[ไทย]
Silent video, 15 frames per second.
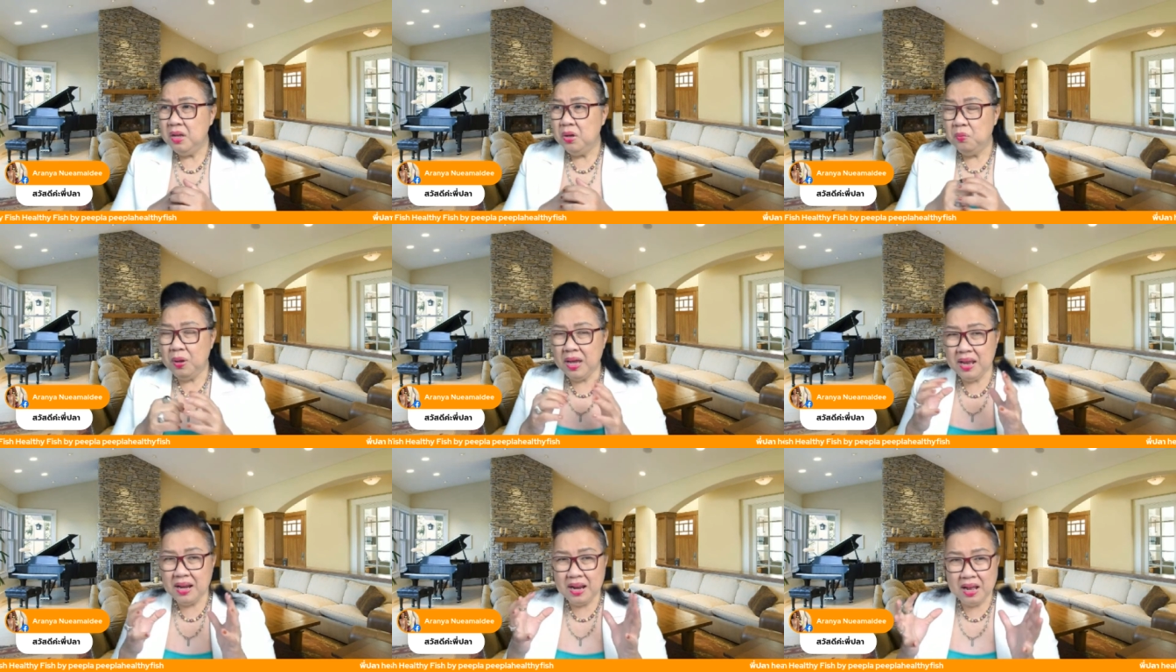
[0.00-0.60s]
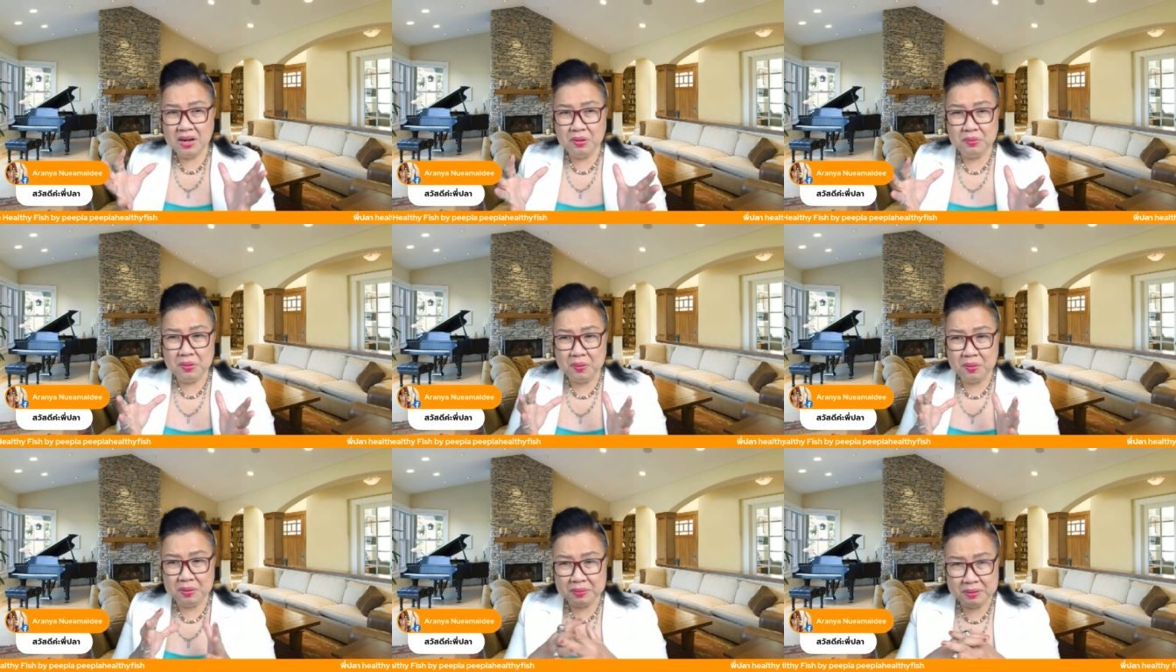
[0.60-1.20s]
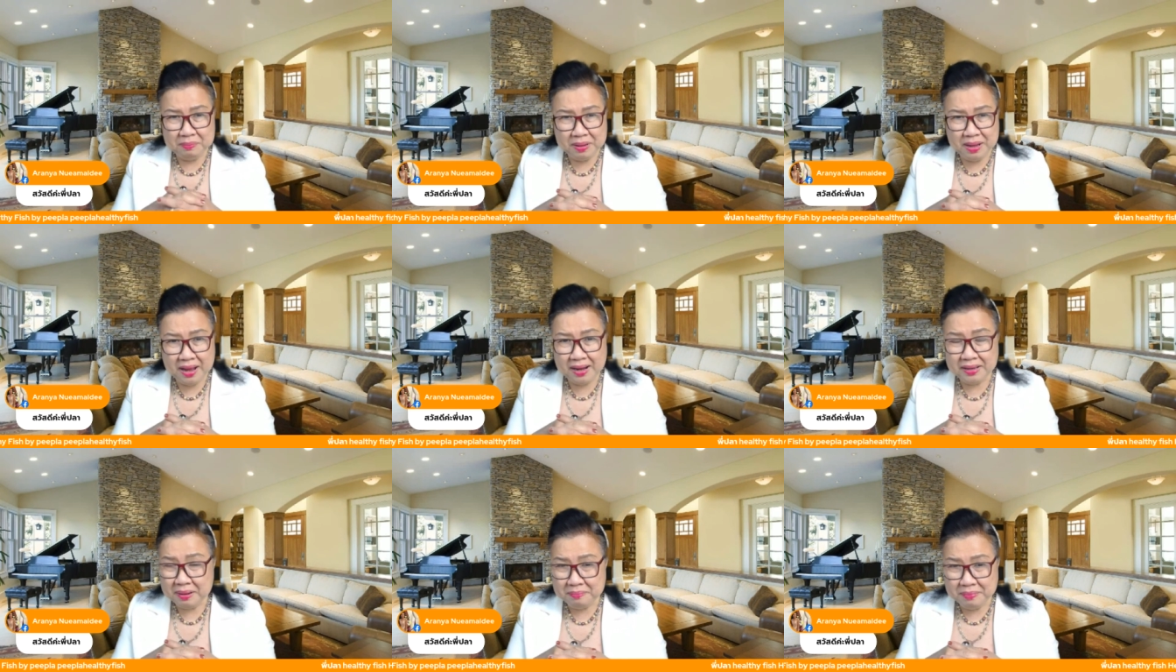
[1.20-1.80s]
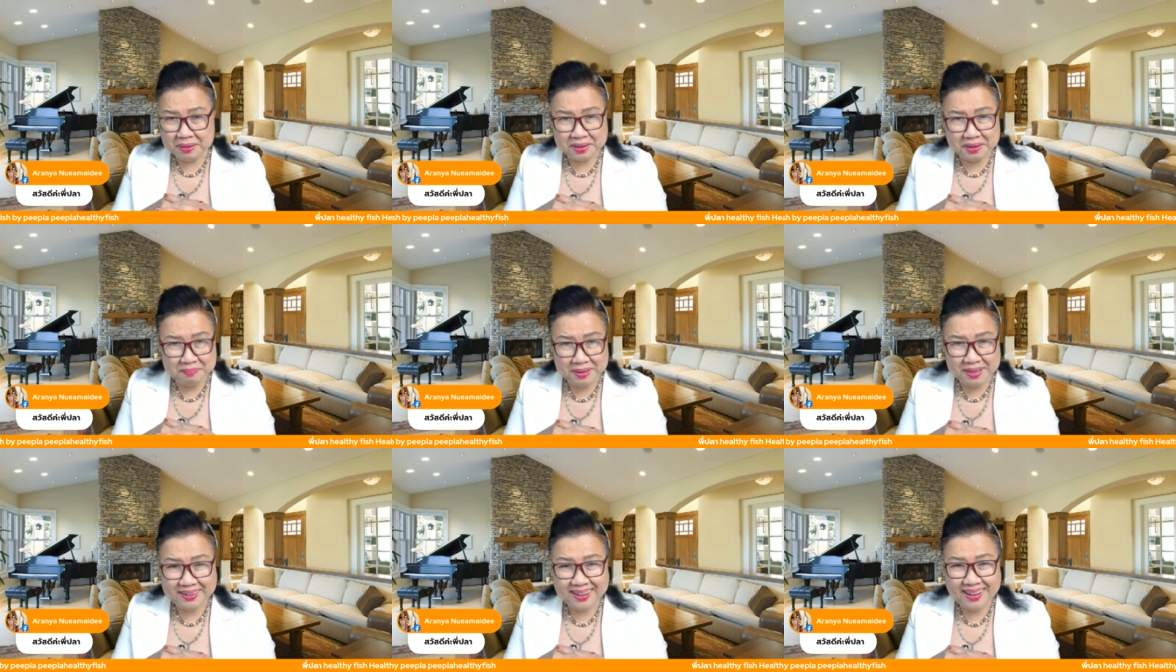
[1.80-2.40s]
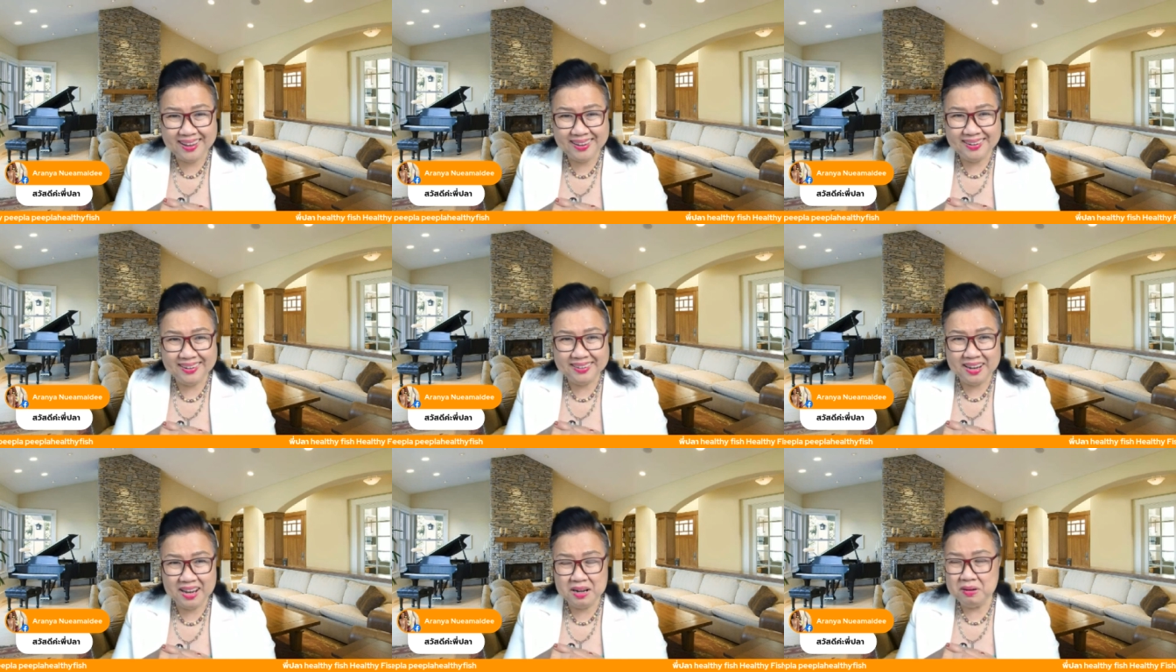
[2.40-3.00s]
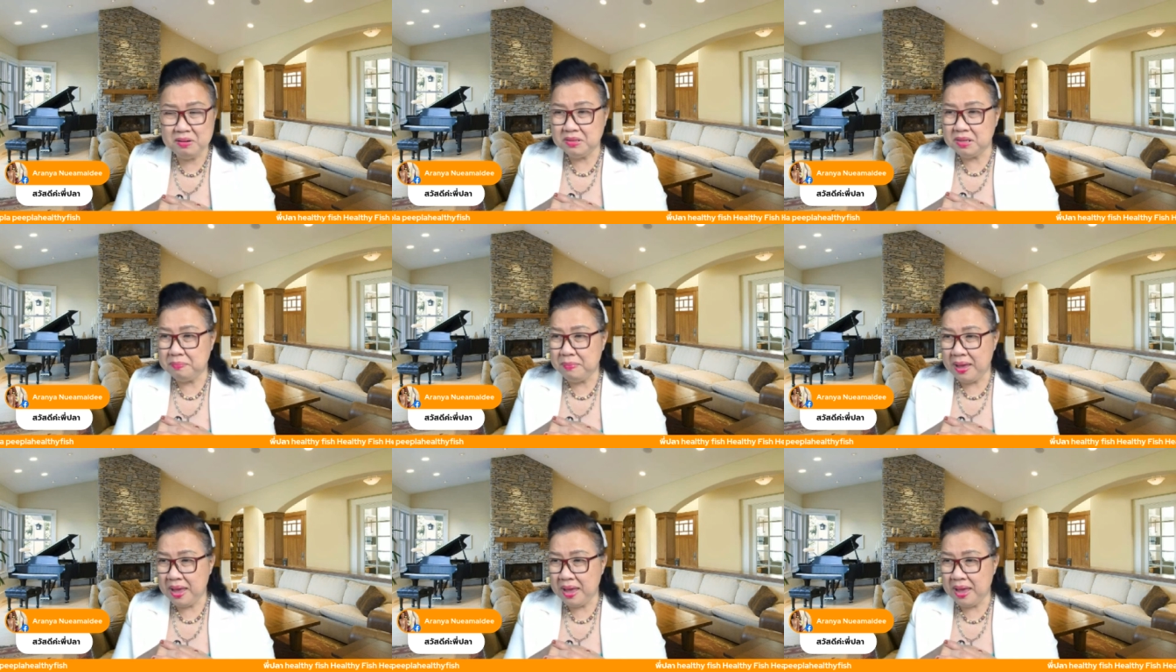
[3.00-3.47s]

เวลาเรานอนเราทำงานทำอะไรไม่ได้เลยนะแล้วเราจะแบ